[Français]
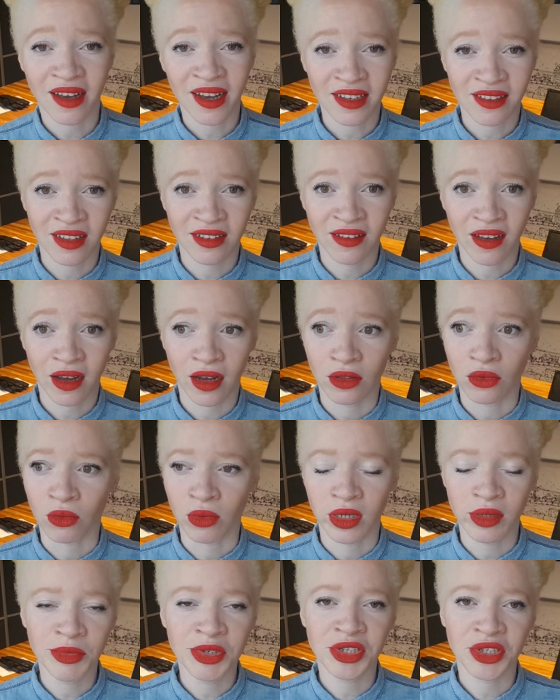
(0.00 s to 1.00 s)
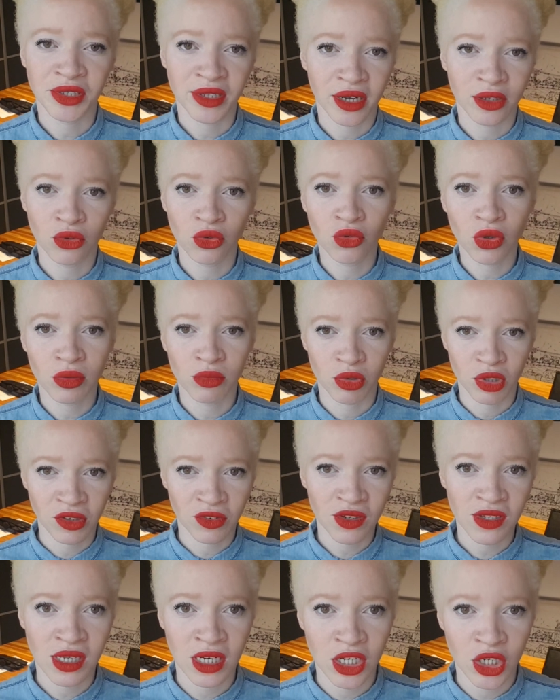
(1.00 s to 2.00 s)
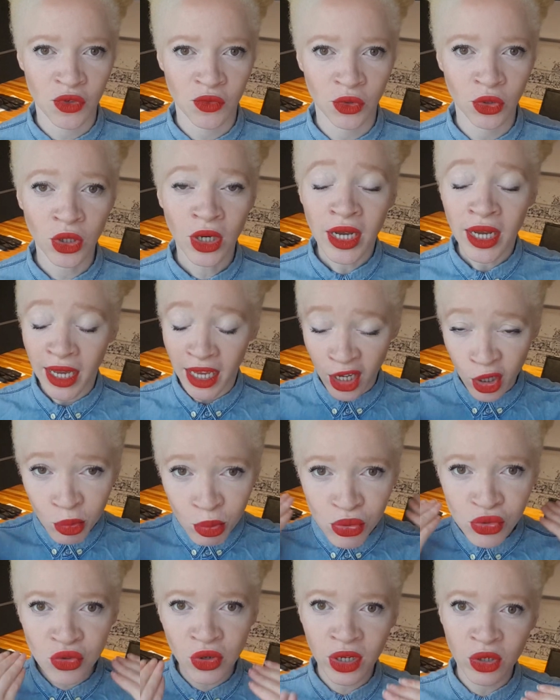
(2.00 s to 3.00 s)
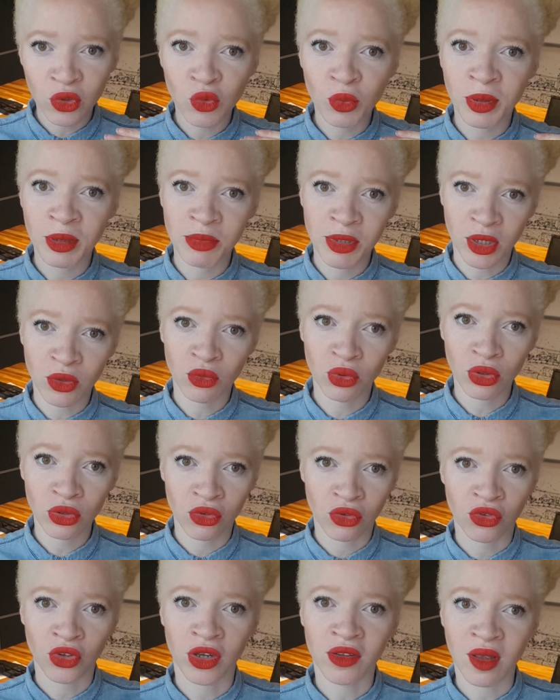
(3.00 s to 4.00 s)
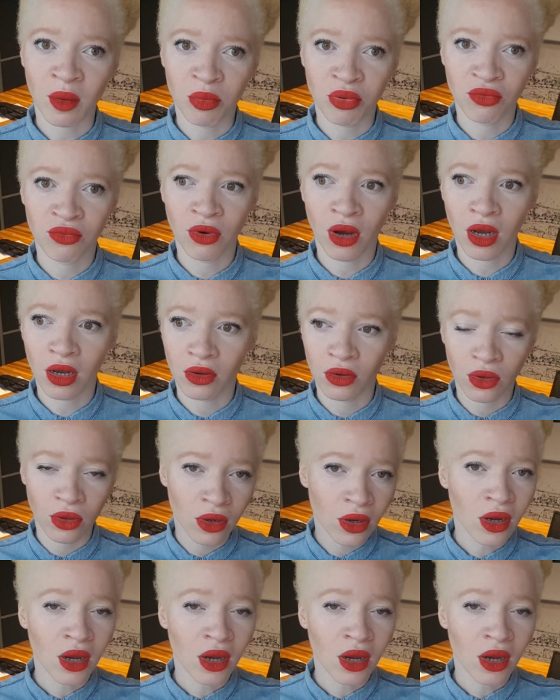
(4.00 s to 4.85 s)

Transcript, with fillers: etc. Donc limite, j'étais à deux doigts de me défriser les cheveux, et en plus de les couper bien courts, de sorte à pouvoir euh,